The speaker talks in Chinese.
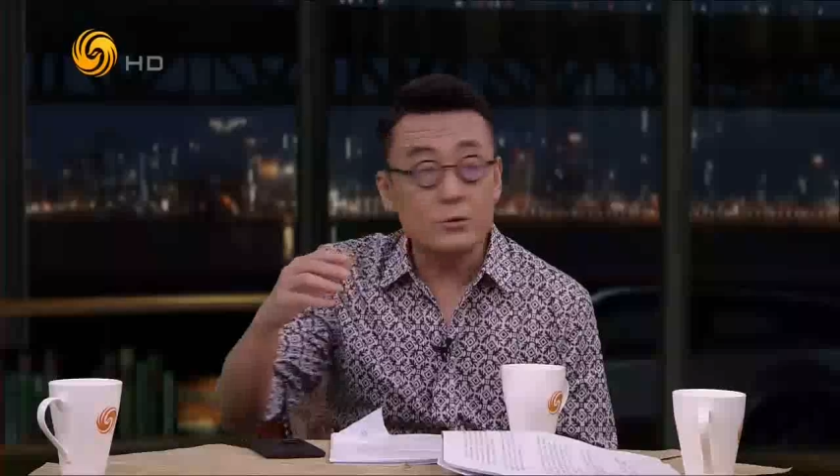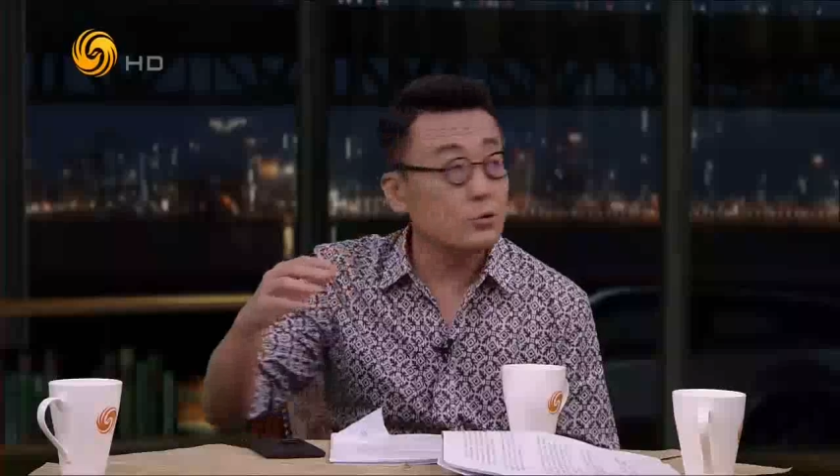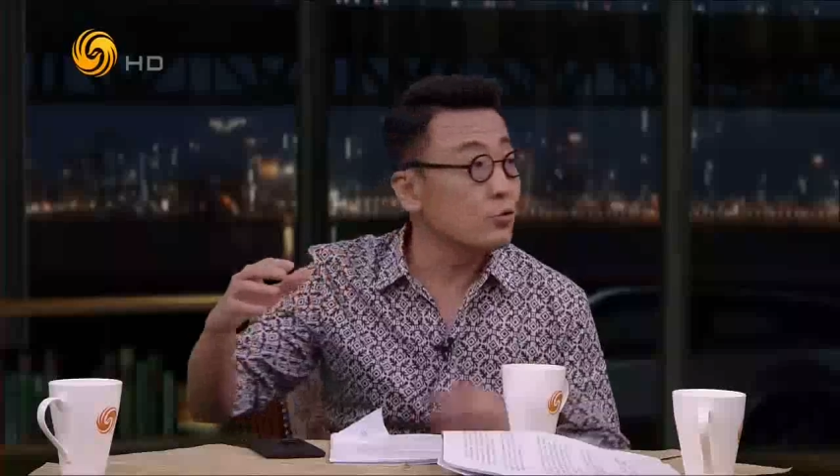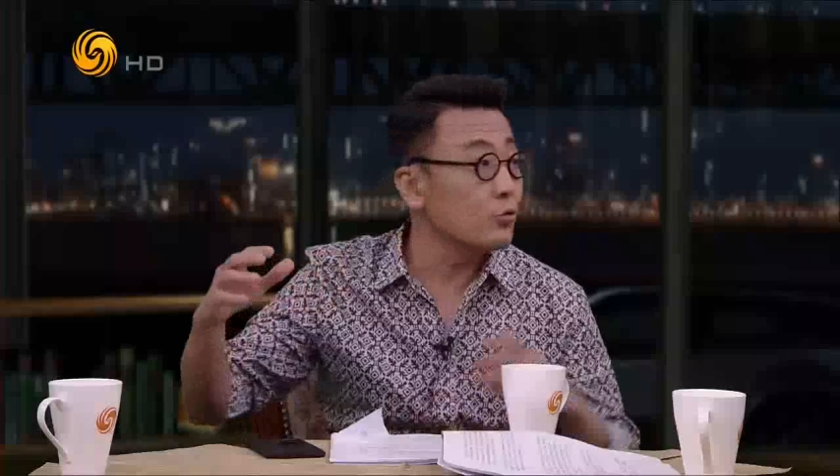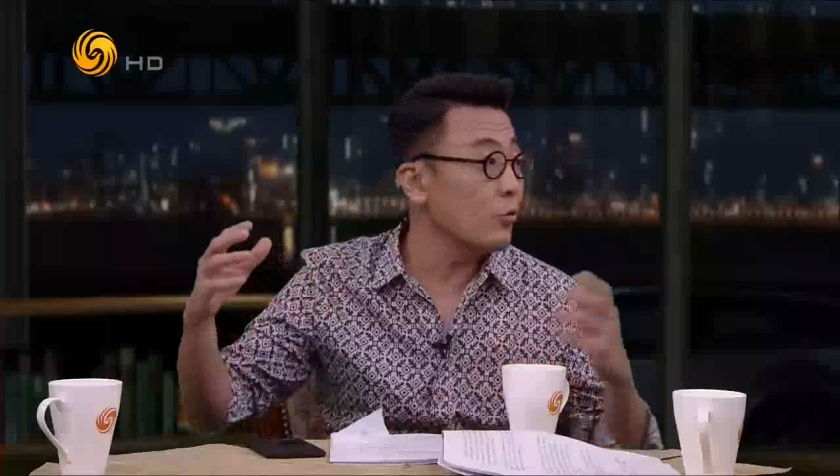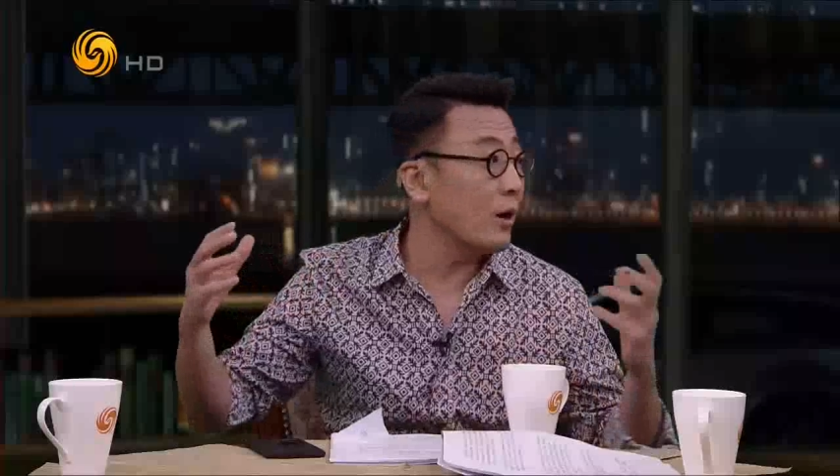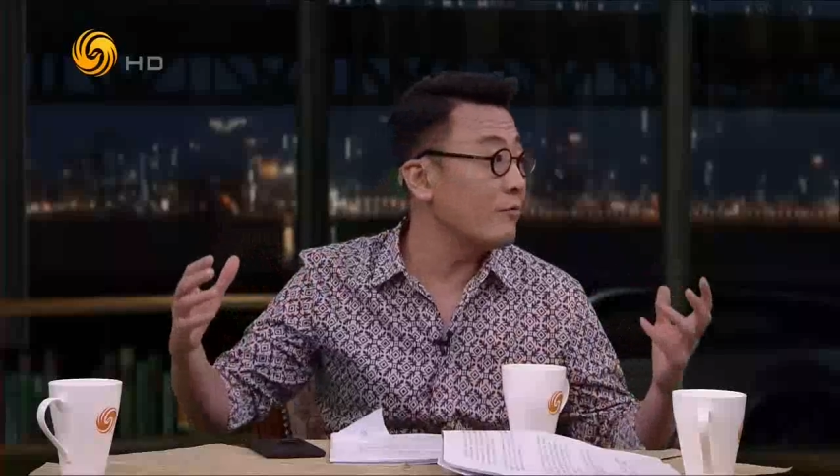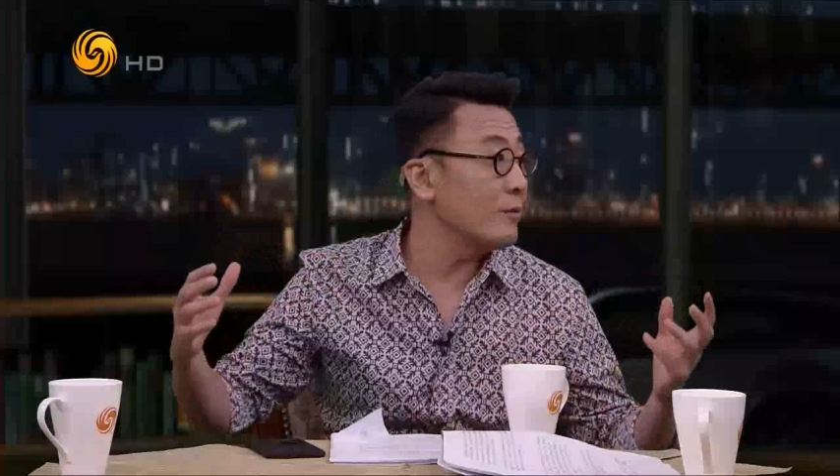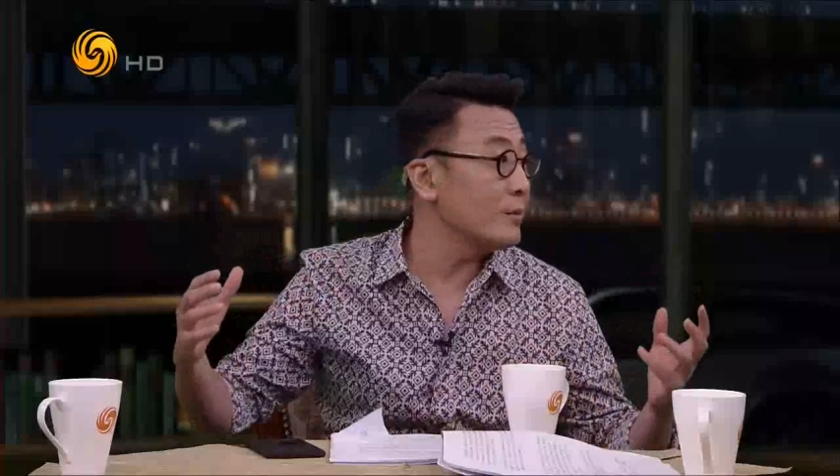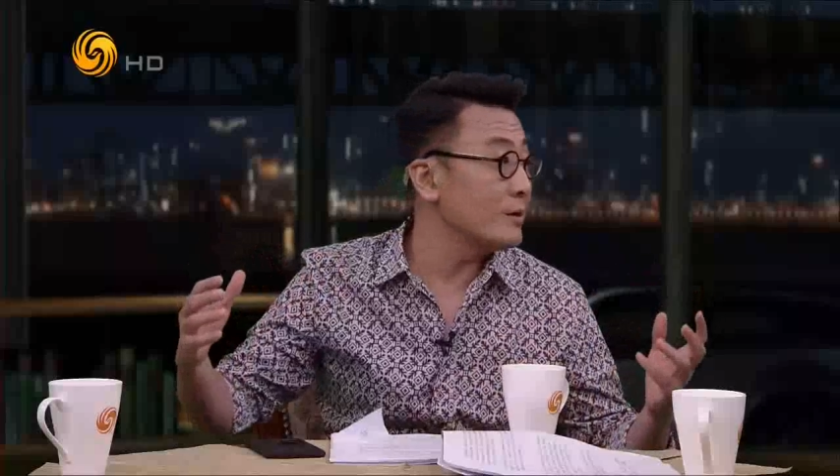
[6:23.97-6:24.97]
就中
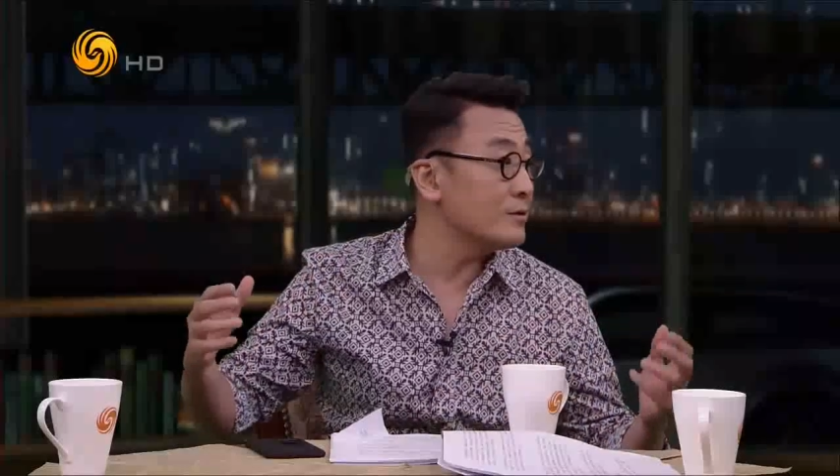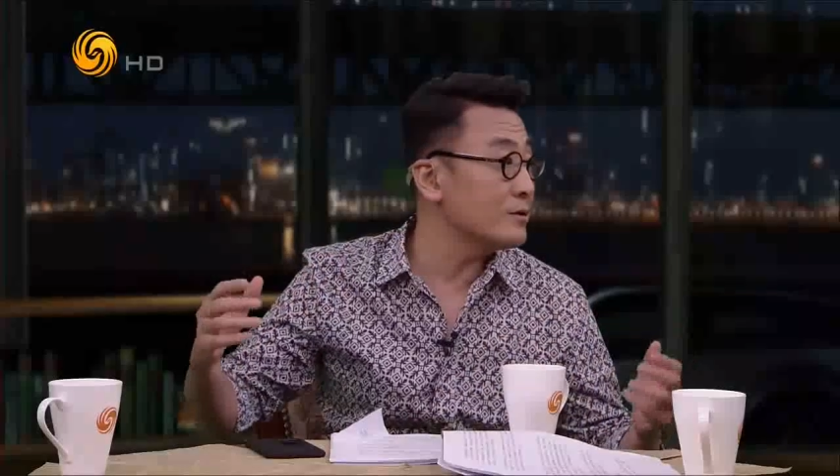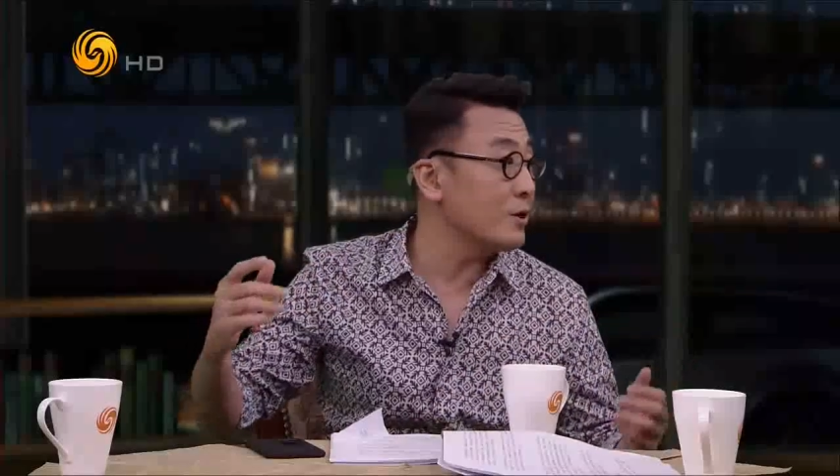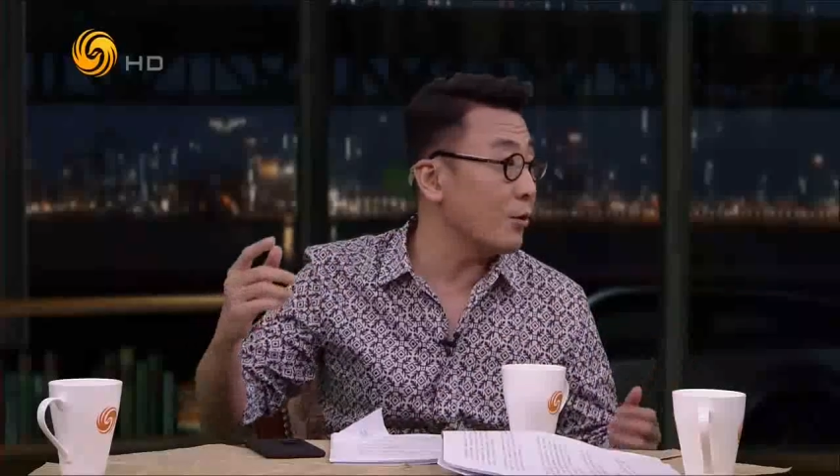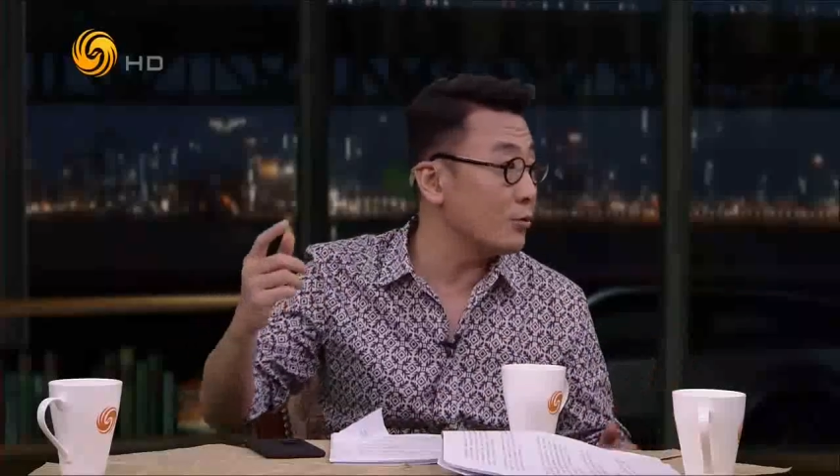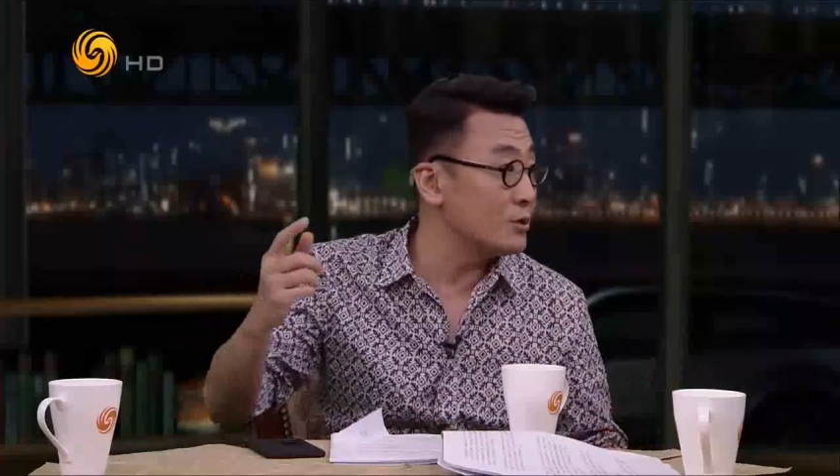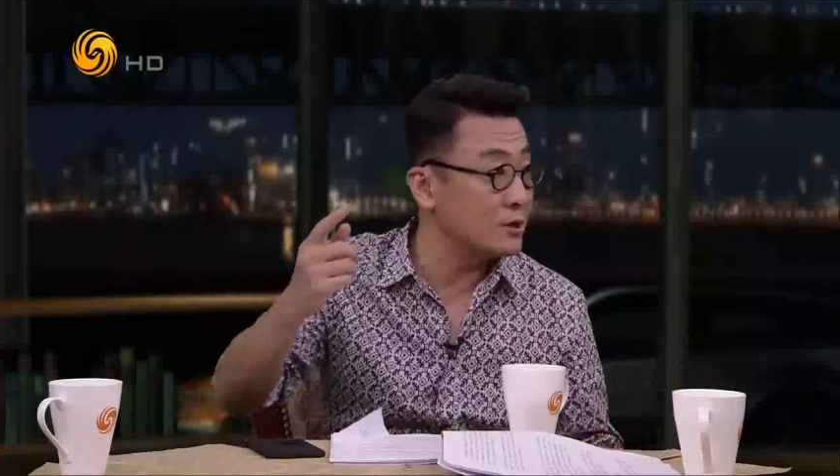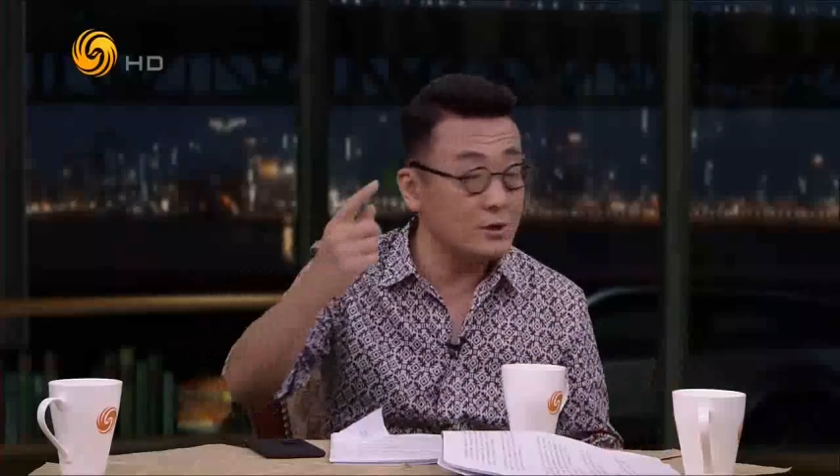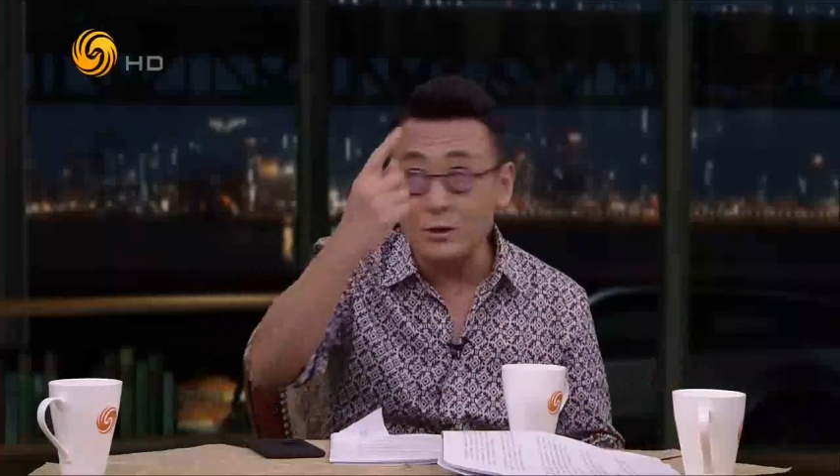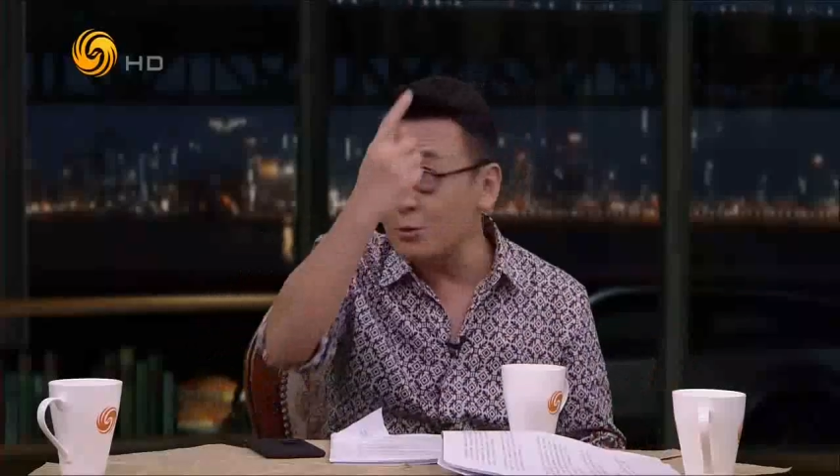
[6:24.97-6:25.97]
华文明造
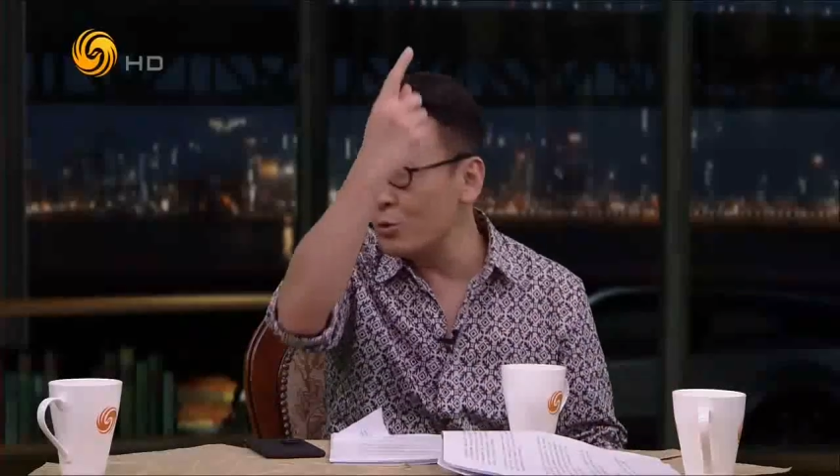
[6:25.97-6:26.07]
极